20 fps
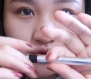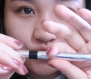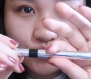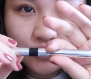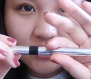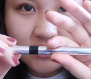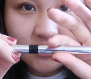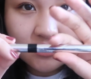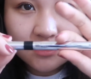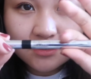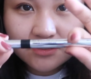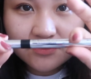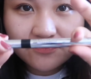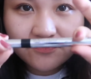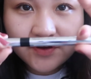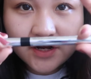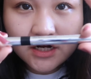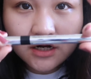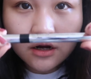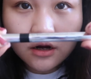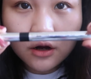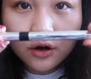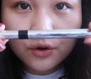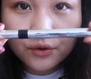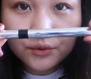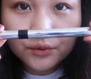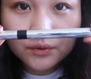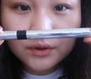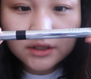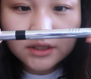入的真的是非常
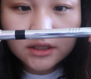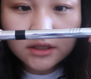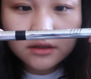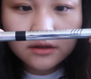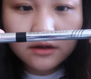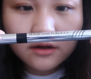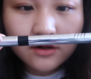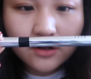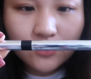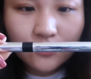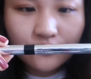好用的这个